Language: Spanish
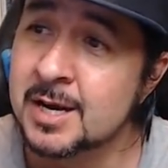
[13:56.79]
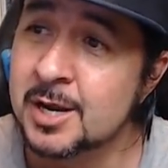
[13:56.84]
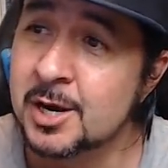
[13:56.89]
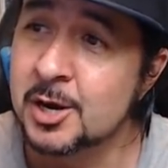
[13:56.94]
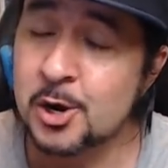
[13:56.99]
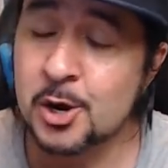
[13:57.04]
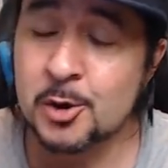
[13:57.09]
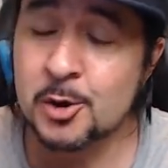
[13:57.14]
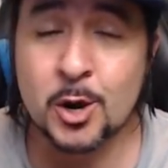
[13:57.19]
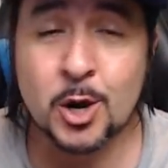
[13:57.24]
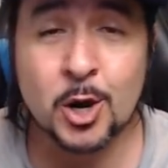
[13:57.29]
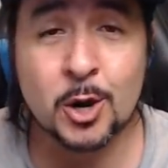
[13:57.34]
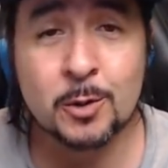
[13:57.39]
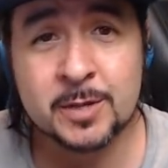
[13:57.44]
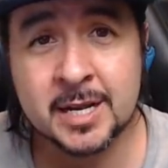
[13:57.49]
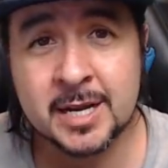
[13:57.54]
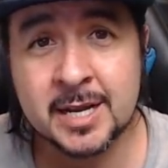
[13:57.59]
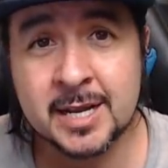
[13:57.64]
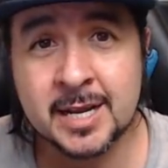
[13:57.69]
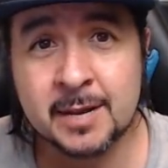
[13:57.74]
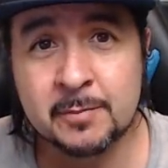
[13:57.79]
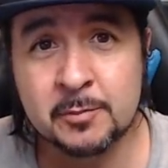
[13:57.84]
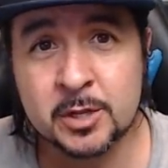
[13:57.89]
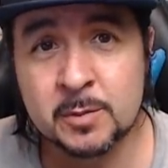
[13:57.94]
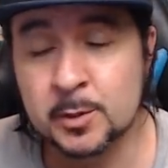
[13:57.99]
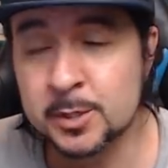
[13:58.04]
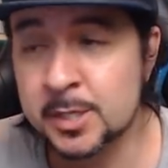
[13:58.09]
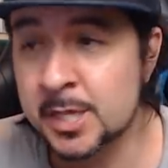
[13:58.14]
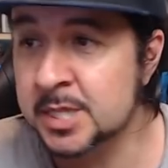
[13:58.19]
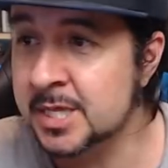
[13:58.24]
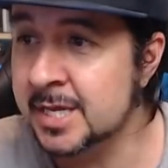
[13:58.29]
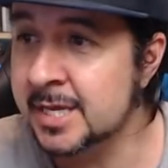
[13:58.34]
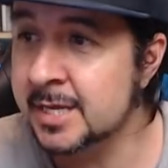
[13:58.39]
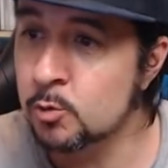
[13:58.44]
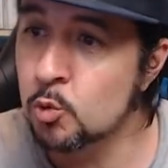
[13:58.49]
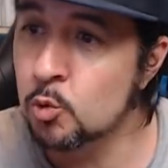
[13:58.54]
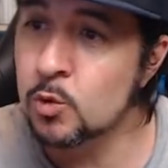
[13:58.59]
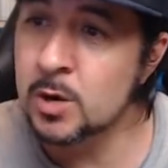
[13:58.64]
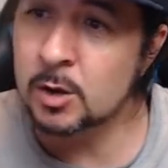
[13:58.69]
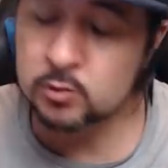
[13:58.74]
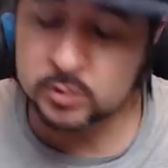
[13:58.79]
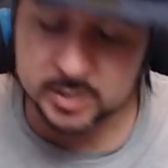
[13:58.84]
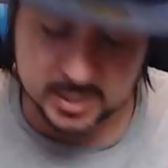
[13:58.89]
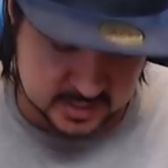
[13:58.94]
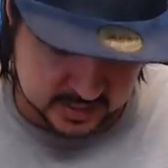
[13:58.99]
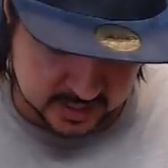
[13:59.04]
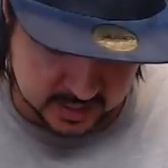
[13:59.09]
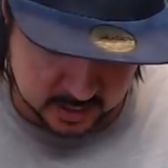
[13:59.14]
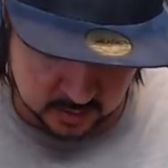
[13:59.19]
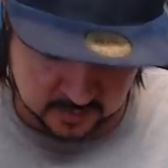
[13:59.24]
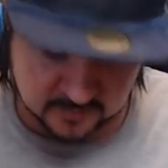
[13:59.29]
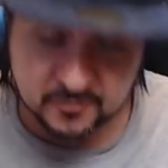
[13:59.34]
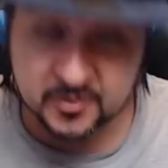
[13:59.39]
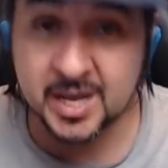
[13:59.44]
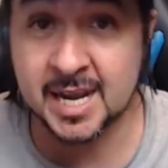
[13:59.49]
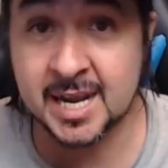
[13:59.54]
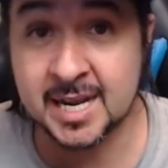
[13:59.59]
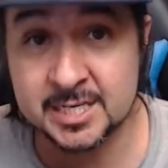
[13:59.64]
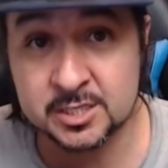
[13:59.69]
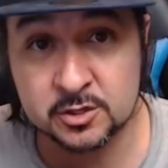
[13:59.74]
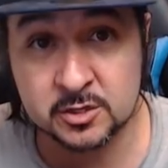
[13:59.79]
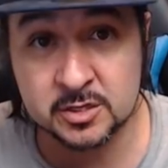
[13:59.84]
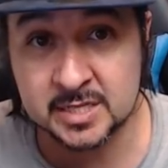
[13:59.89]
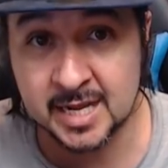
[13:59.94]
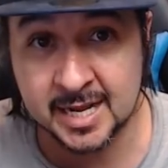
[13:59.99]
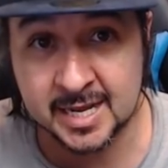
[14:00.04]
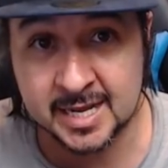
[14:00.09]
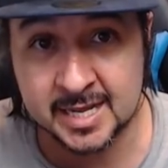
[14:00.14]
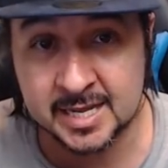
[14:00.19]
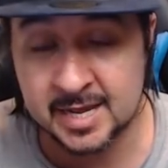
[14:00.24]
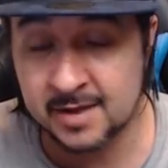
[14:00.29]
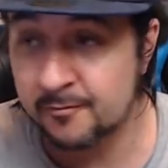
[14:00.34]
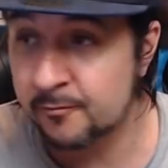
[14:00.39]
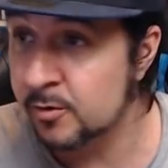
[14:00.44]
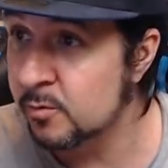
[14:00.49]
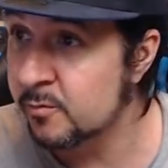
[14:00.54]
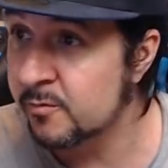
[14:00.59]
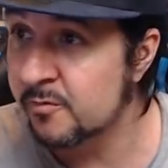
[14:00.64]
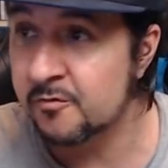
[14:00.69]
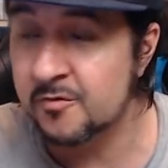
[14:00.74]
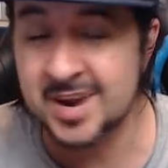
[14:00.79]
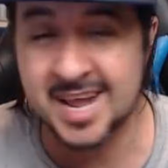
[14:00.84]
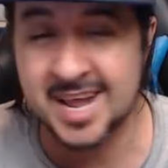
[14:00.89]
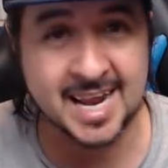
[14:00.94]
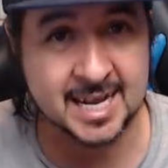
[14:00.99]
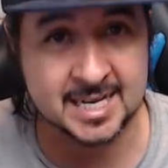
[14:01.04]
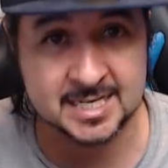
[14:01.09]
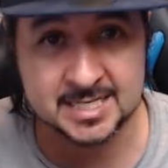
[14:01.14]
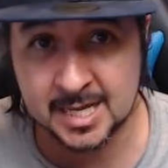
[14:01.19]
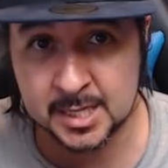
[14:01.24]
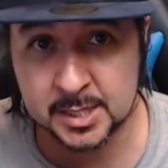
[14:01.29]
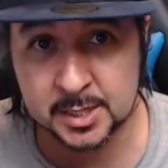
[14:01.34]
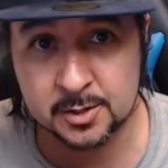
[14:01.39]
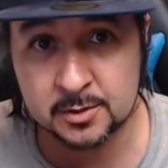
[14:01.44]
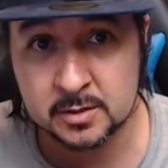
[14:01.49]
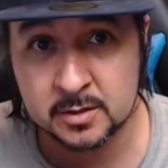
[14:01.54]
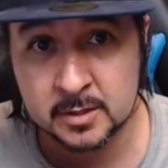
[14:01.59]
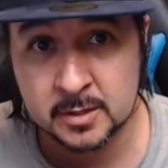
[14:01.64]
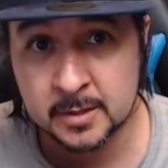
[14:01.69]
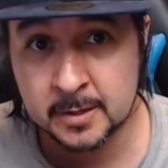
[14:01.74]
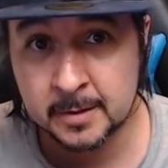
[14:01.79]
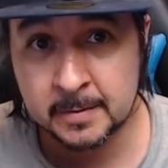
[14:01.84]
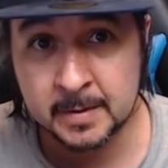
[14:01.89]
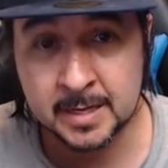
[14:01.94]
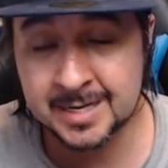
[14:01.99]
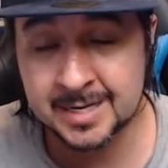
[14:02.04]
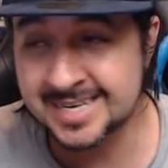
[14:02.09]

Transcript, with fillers: Robocop 3, ¿qué podemos decir? Un auténtico fracaso en taquilla, fue un fracasazo. ¿eh?